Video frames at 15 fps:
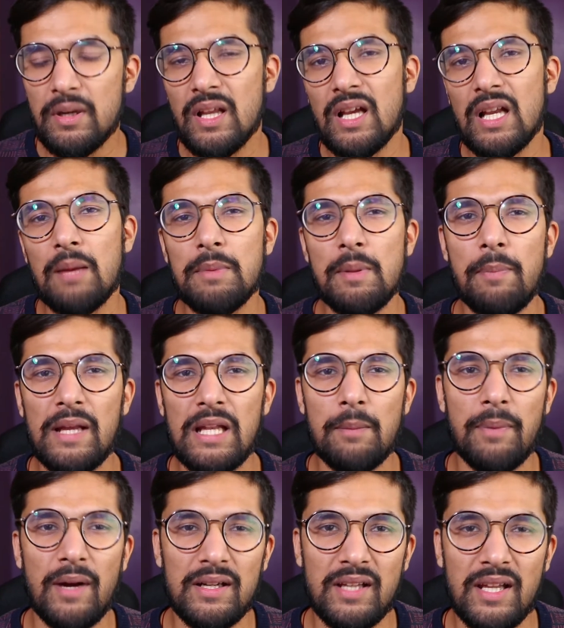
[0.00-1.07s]
बट अगर आपने पहला
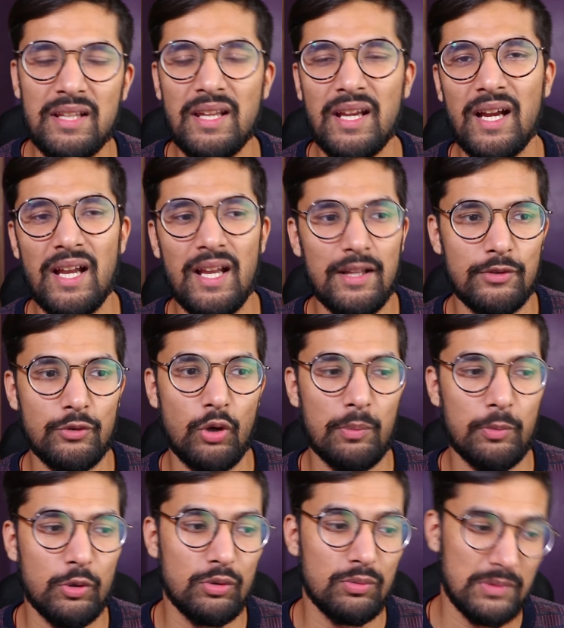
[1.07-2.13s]
पार्ट नहीं देखा है तो
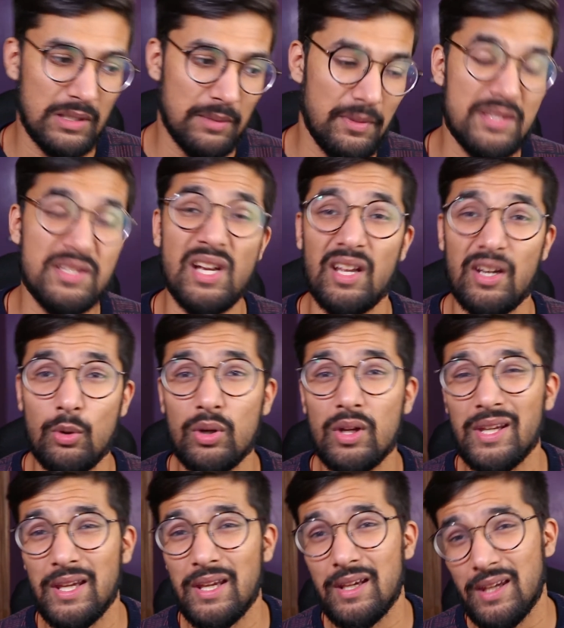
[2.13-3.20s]
आपको मतलब ये चाह रहे गए
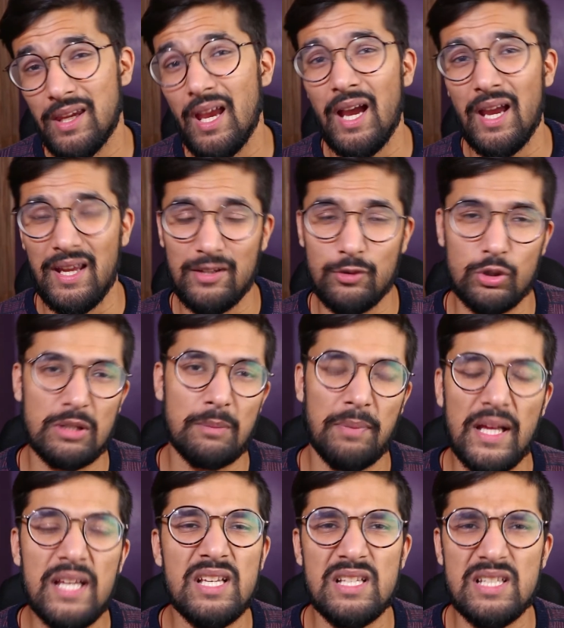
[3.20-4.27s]
कि क्या है ये थोड़ा सा
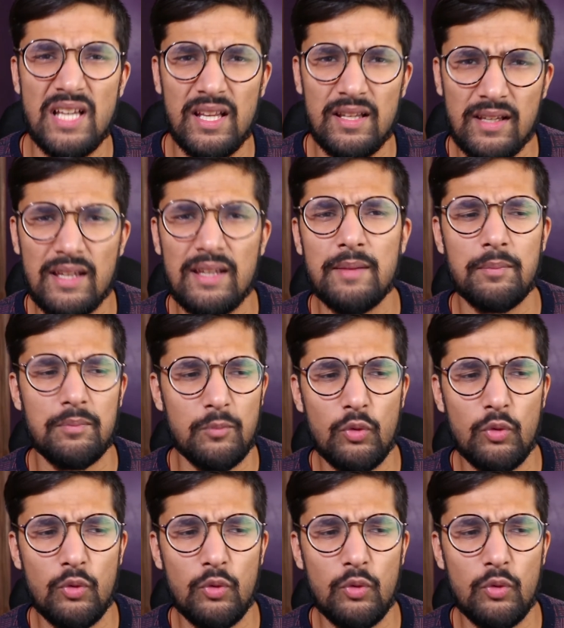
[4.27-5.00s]
पता चल जाए कि